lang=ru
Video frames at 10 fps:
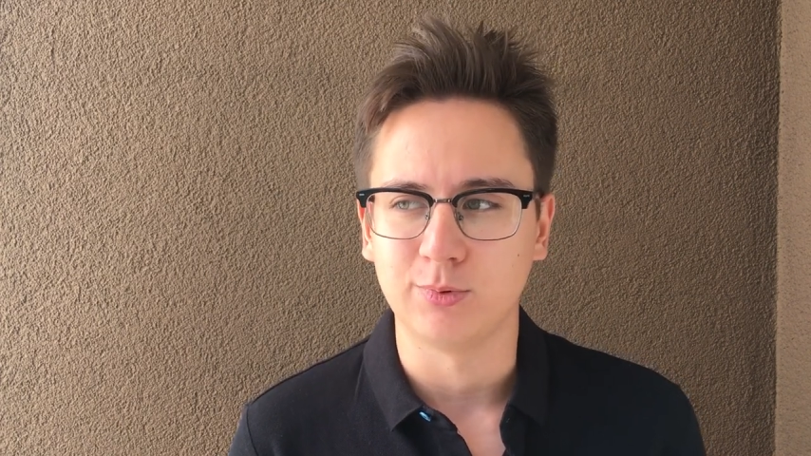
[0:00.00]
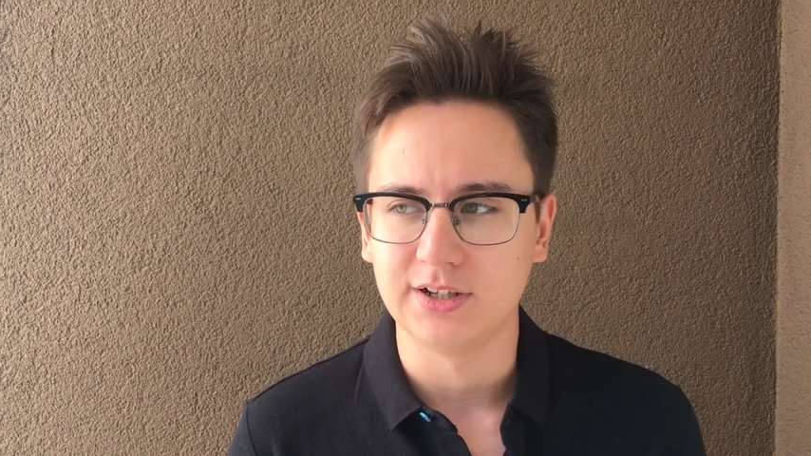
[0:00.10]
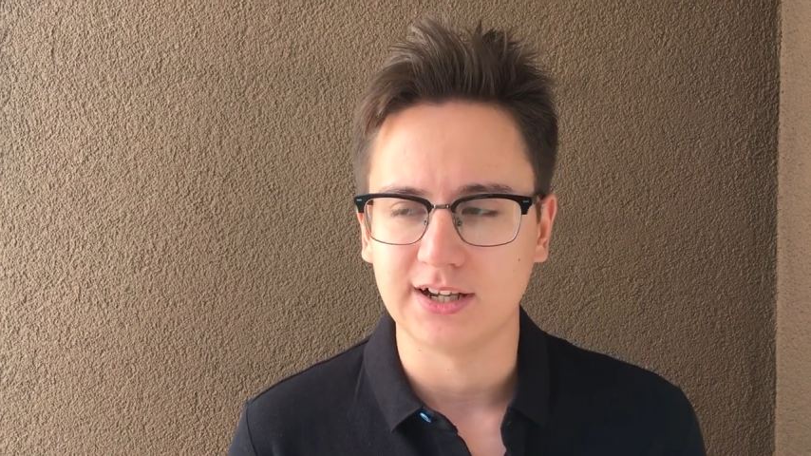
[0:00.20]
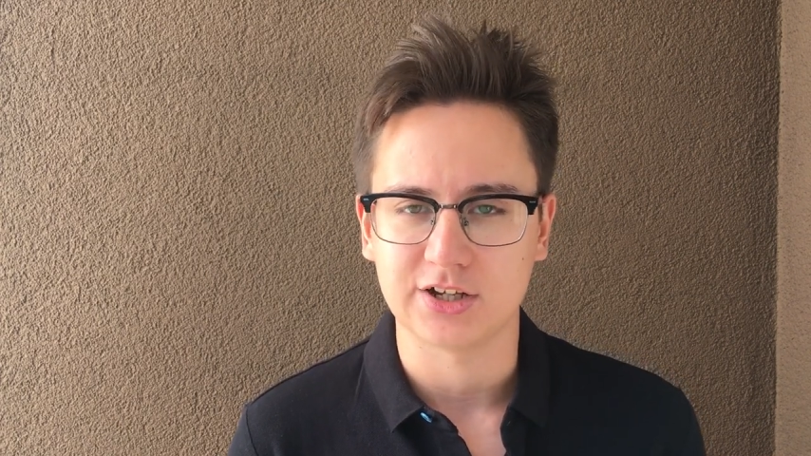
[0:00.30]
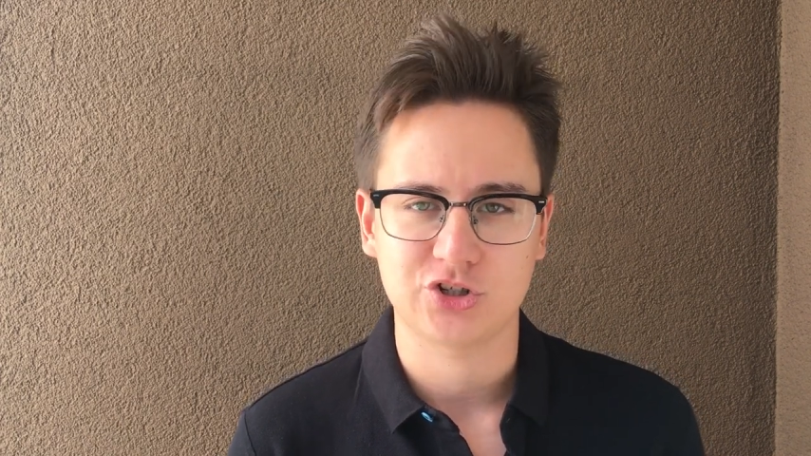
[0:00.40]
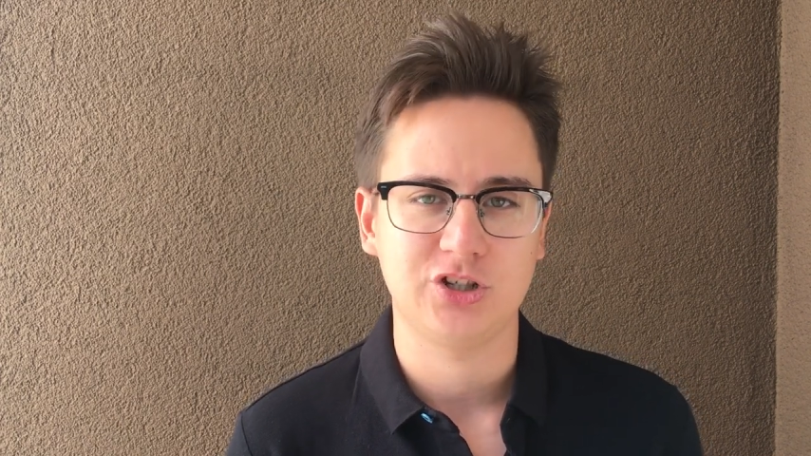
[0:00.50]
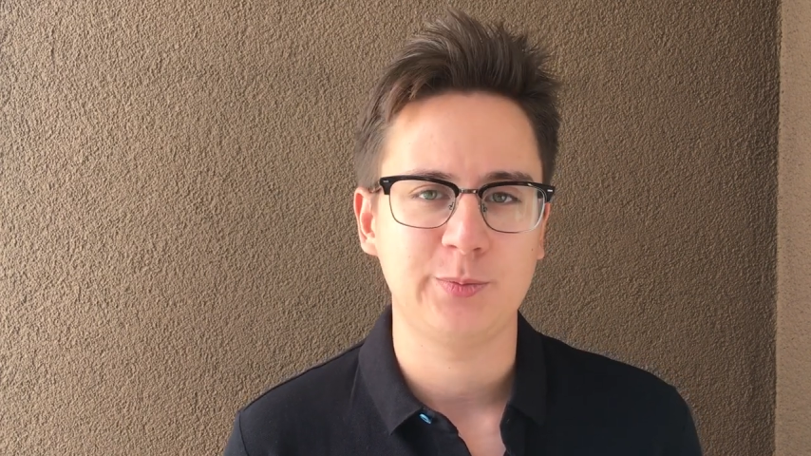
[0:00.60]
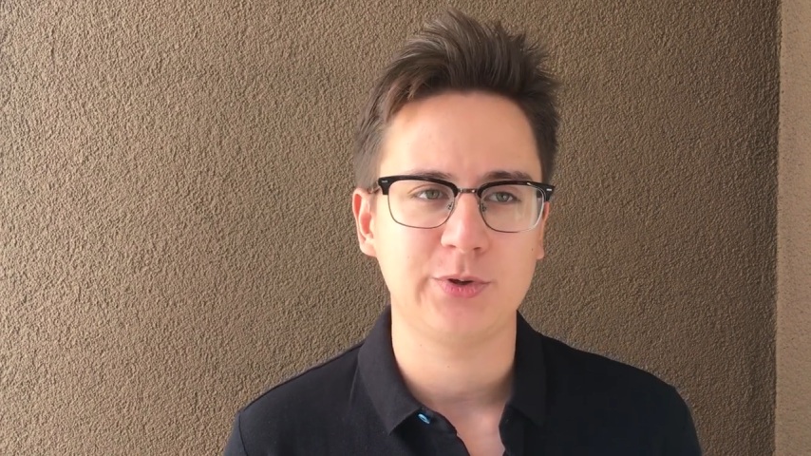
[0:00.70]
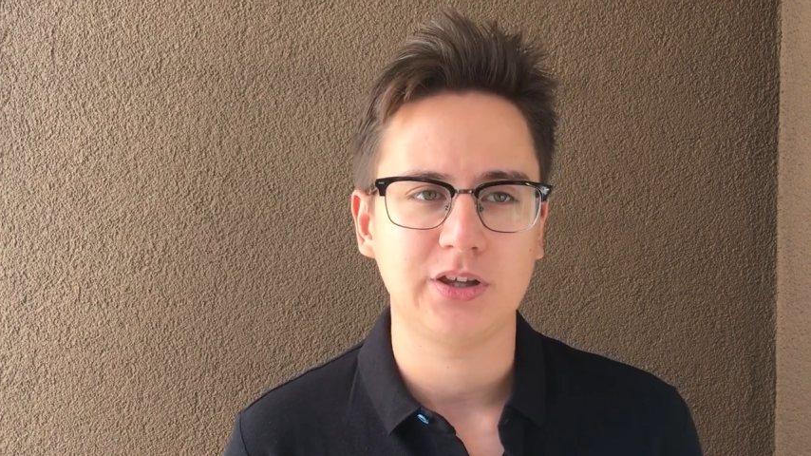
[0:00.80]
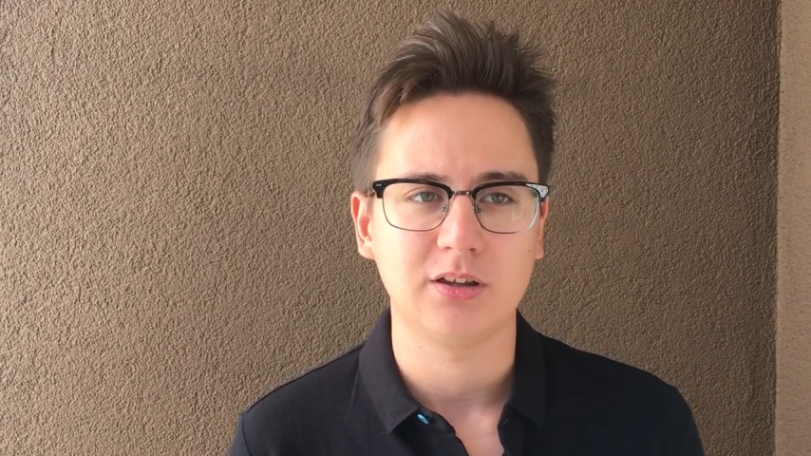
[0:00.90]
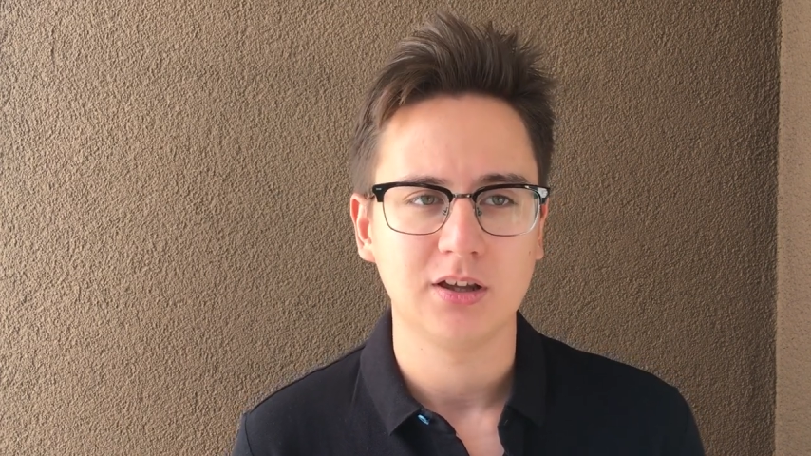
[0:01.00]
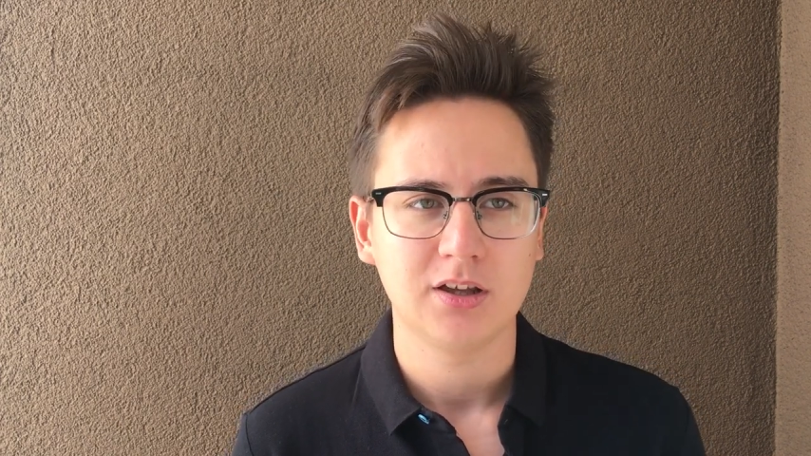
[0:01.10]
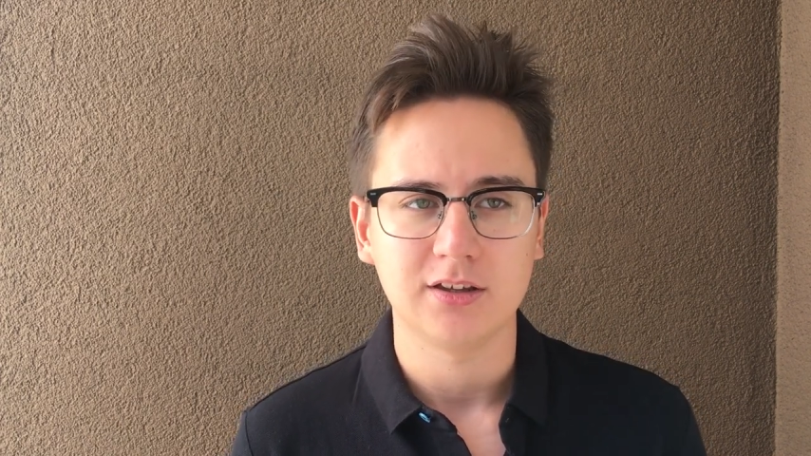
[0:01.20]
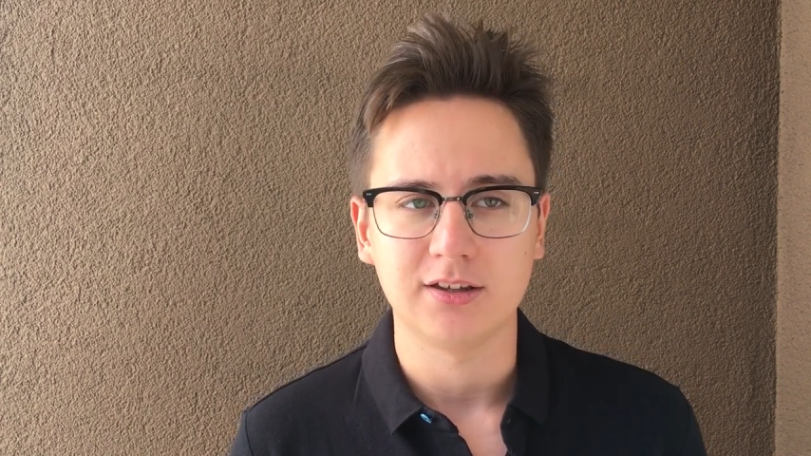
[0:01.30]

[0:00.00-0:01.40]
были ошибки,